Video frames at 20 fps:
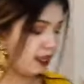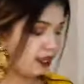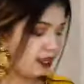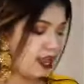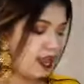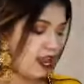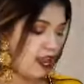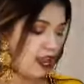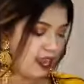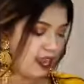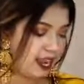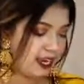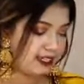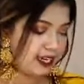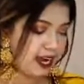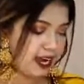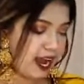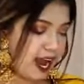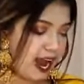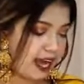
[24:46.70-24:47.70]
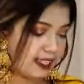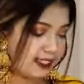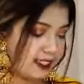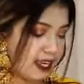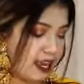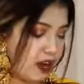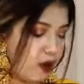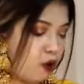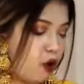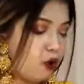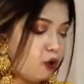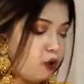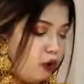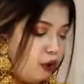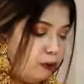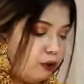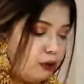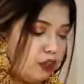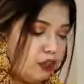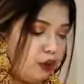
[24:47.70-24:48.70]
দেই এটা আজকে
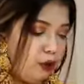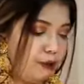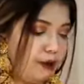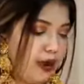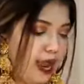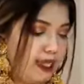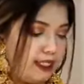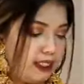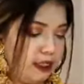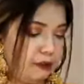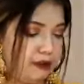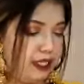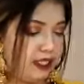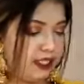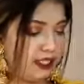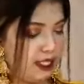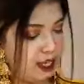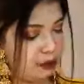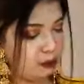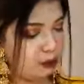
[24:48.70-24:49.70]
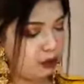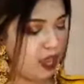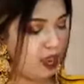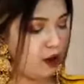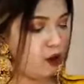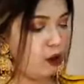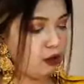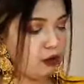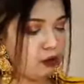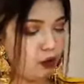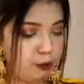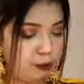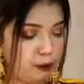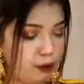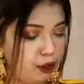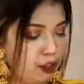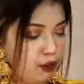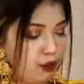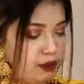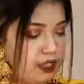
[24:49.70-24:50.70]
অকল্পনীয় প্রাইজে পেয়েছেন এবং এই
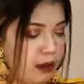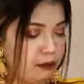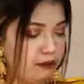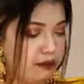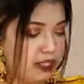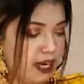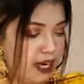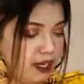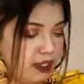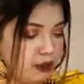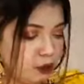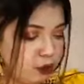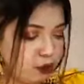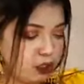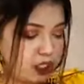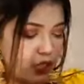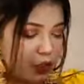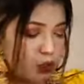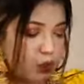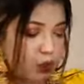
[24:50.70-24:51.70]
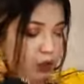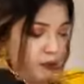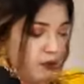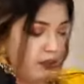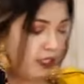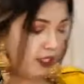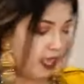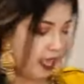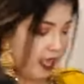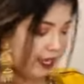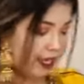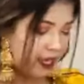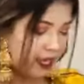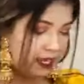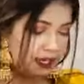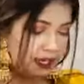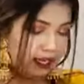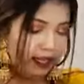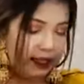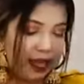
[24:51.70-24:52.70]
অকল্পনীয় দামটা রোজার সময়
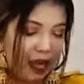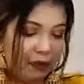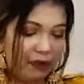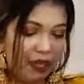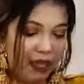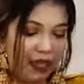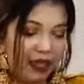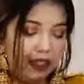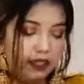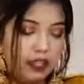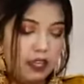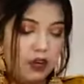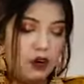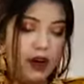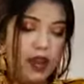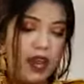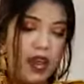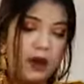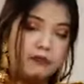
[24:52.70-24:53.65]
দেখেন কি দামে কিনতে হয়